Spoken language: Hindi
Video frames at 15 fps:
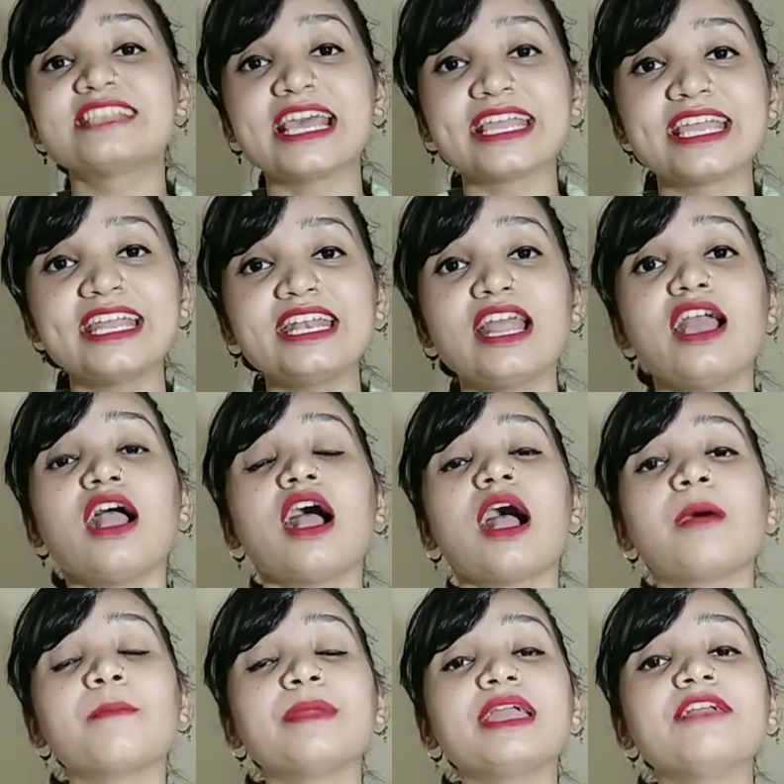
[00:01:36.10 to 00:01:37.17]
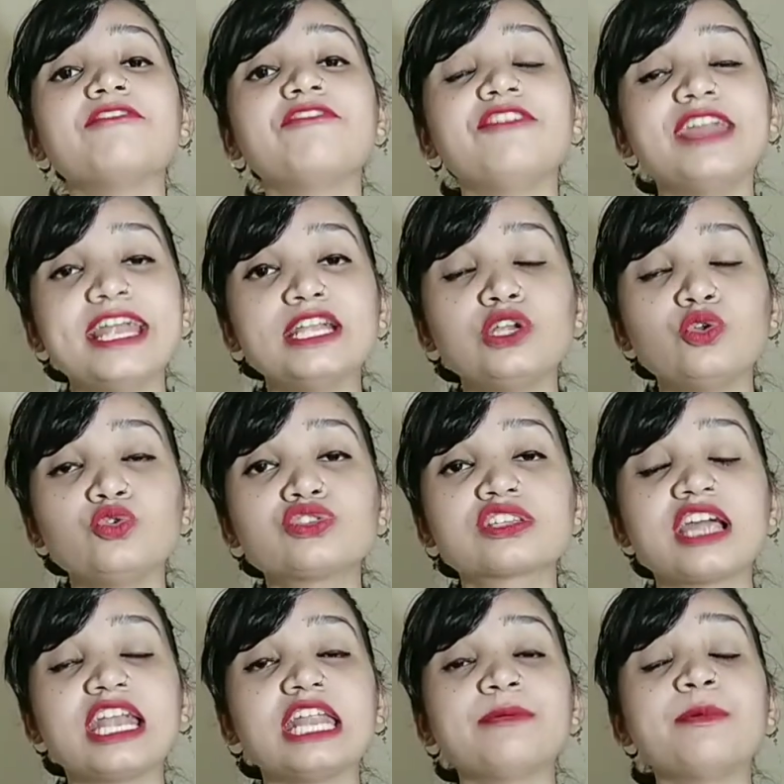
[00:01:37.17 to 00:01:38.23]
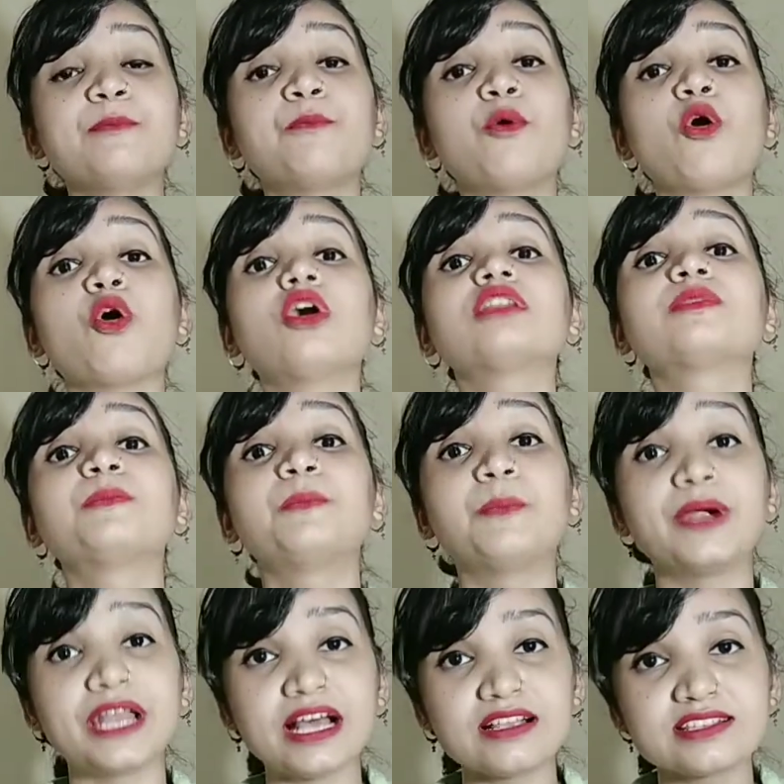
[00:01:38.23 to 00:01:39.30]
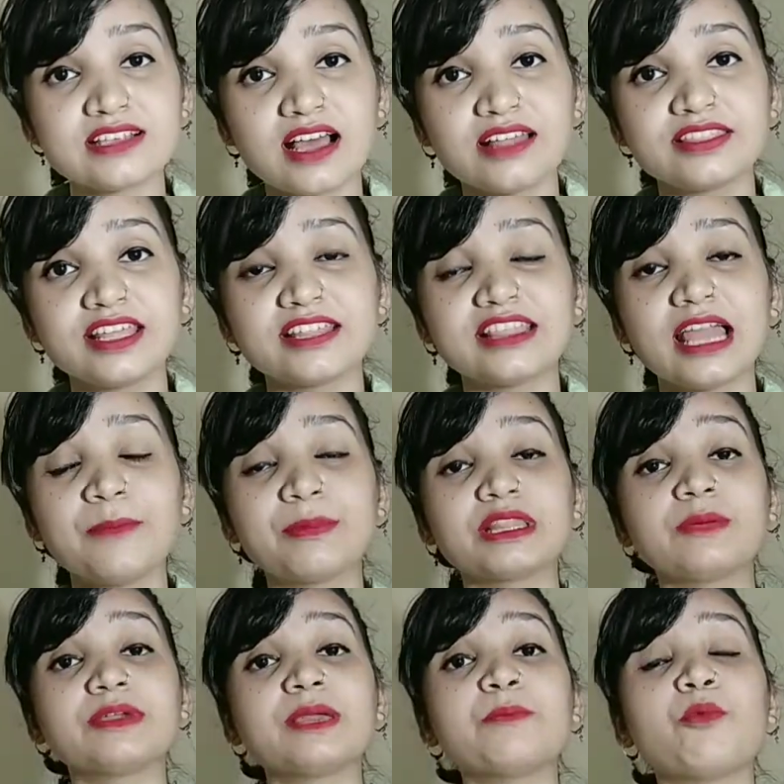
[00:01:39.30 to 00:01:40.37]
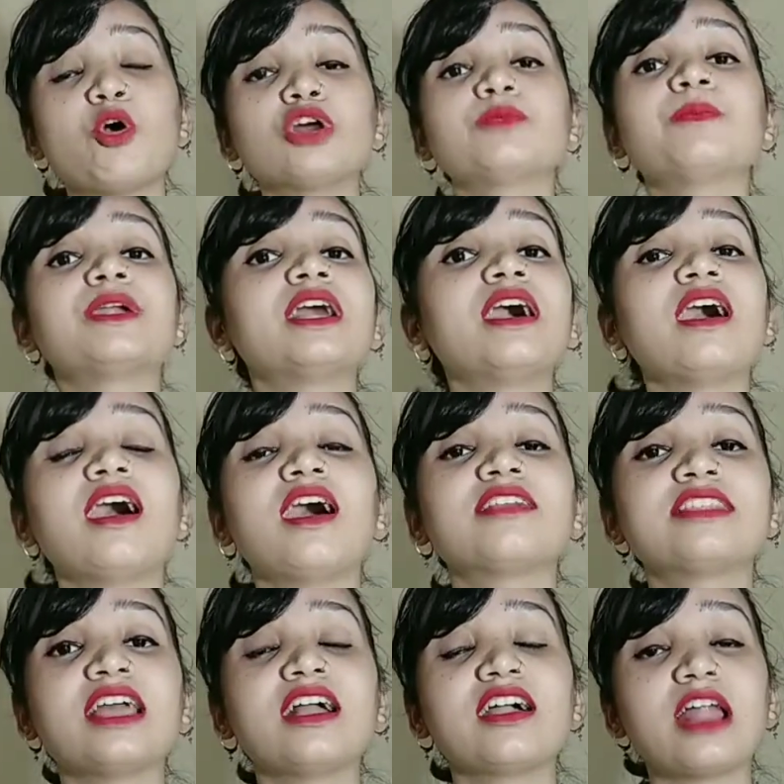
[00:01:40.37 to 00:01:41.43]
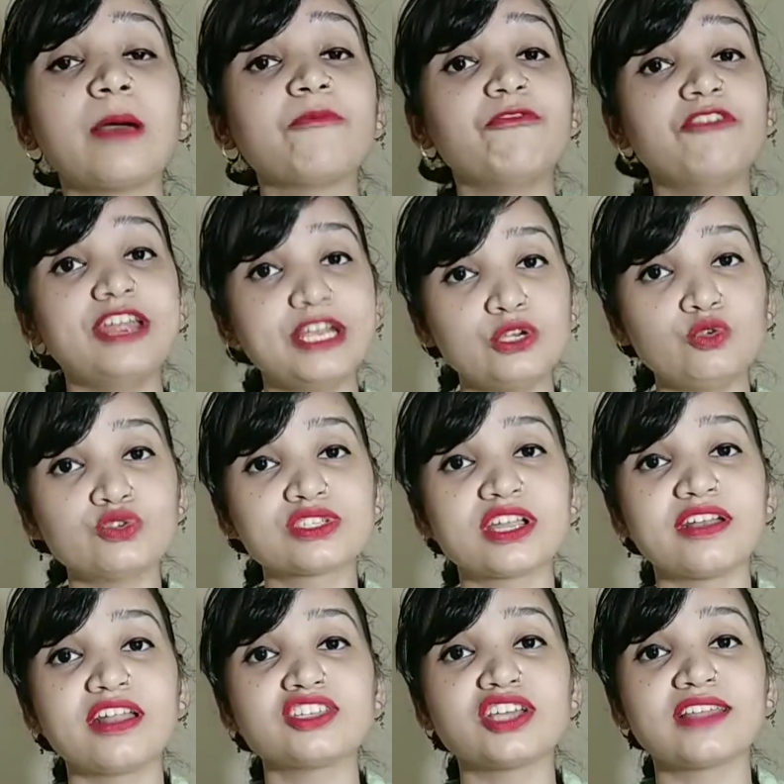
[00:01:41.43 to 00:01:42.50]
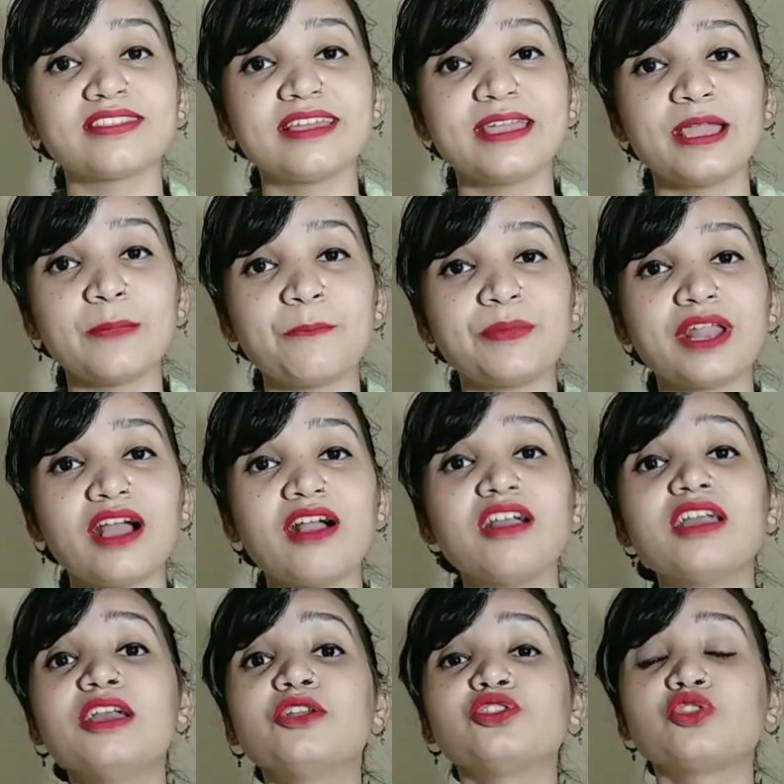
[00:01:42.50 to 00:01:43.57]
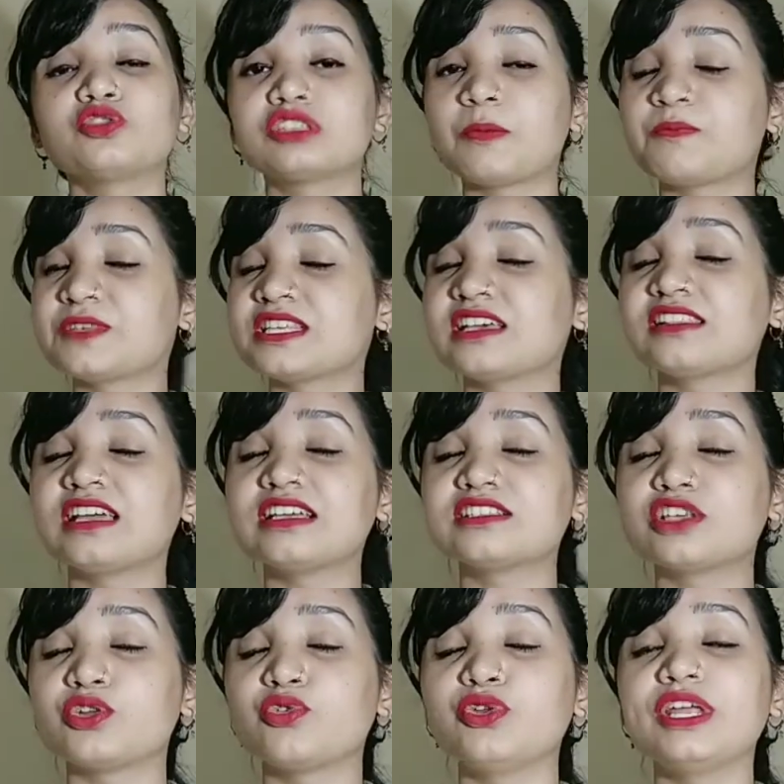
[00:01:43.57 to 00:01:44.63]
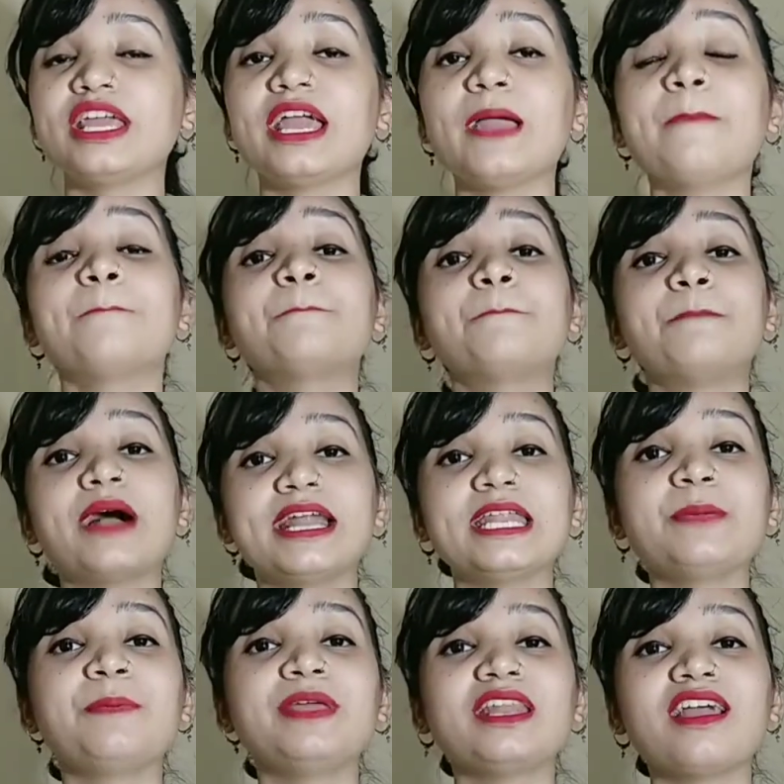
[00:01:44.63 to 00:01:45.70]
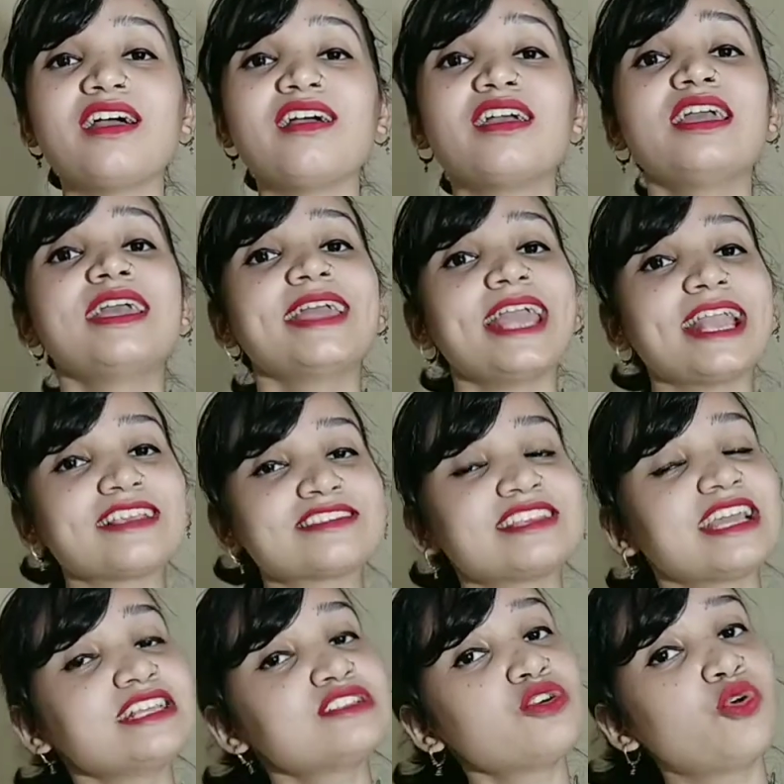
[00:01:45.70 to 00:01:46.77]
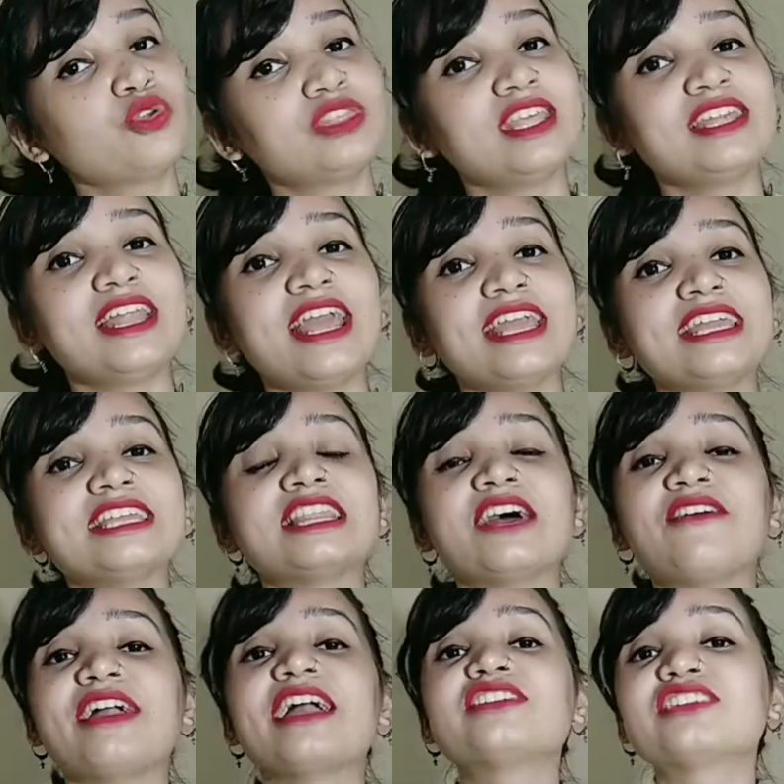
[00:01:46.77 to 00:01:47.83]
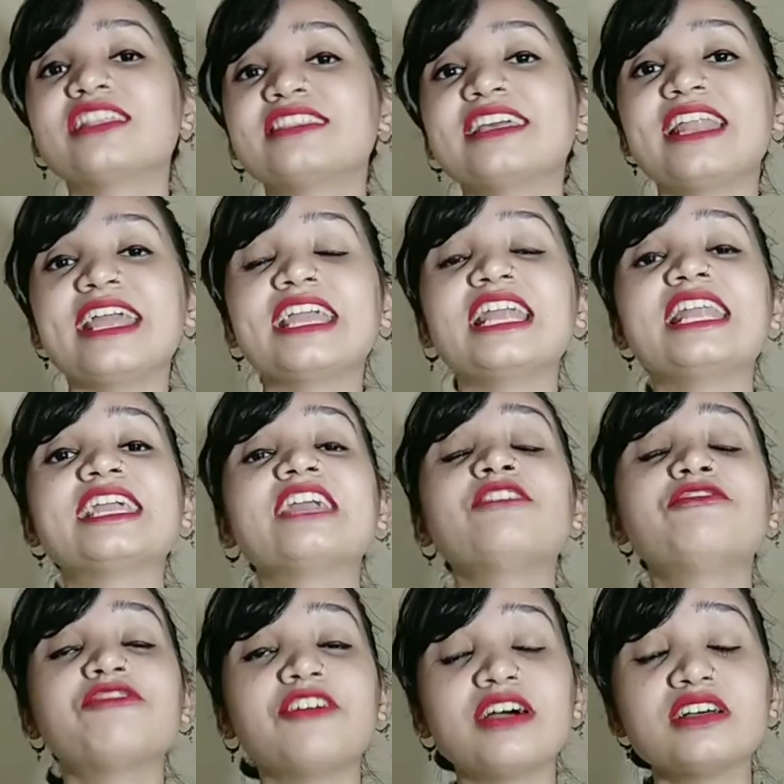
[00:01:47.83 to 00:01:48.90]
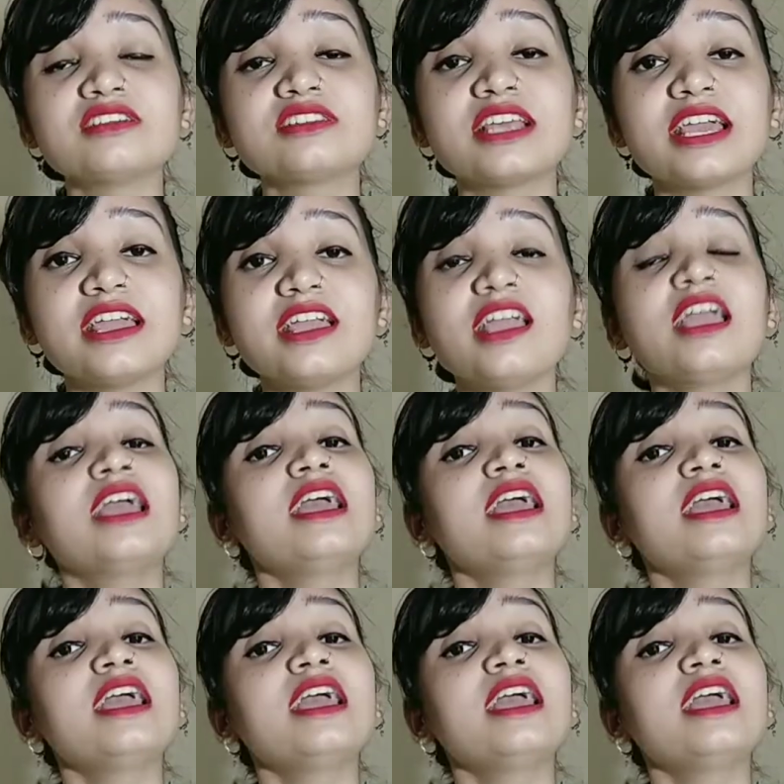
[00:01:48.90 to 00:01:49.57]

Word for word: सेकंड हमें वेट लूज़ करने में बहुत बड़ा साथ देता है मतलब कि बहुत बड़ा हाथ है अगर आप वेट लूज़ करना चाहते हैं अपना तो सबसे ज़्यादा ज़रूरी है पानी पीना एक्सरसाइज होती रहेगी दवाइयाँ चलती रहेगी लेकिन फर्स्ट है